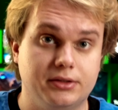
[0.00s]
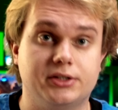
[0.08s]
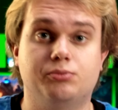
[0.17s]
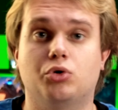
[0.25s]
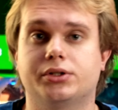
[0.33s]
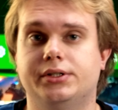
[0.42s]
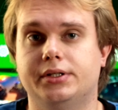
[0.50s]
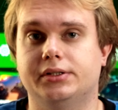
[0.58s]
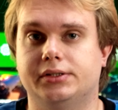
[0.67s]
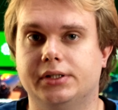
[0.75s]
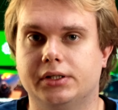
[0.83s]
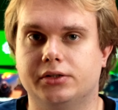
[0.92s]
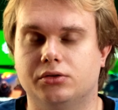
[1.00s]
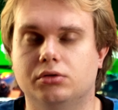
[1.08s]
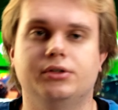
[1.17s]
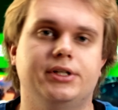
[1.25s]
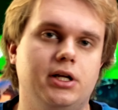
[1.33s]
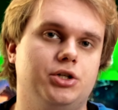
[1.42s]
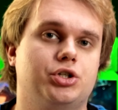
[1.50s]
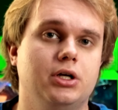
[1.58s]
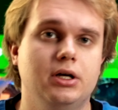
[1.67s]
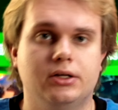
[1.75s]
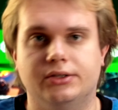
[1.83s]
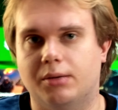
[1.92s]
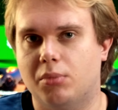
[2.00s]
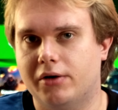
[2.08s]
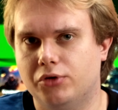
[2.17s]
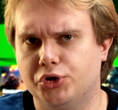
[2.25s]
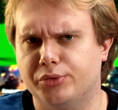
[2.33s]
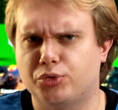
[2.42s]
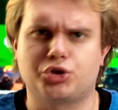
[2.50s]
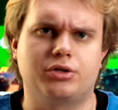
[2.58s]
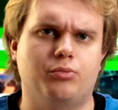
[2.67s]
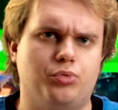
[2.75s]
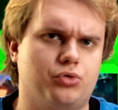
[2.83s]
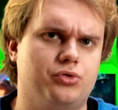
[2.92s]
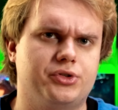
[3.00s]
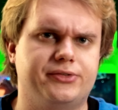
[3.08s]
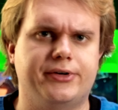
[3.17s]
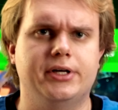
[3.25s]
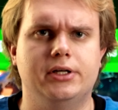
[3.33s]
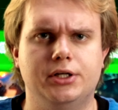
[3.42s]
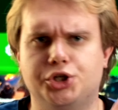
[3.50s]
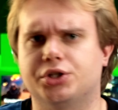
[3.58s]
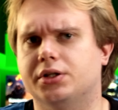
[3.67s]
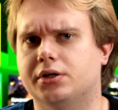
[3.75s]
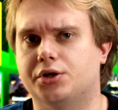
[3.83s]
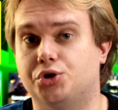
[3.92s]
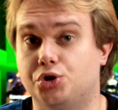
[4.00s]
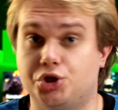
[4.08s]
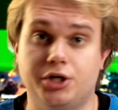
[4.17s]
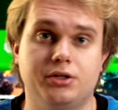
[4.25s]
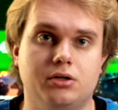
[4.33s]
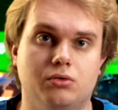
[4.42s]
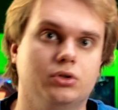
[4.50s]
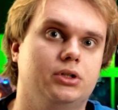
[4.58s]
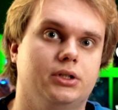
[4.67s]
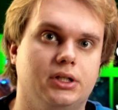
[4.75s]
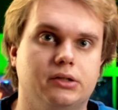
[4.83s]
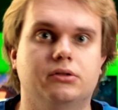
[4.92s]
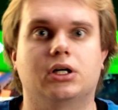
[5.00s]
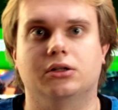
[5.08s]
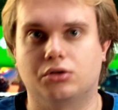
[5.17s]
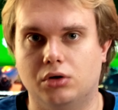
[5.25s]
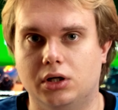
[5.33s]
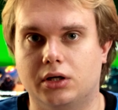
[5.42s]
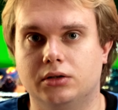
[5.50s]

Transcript: Xbox Series X, но я лишь добавлю немножко про свои личные ощущения от этого контроллера.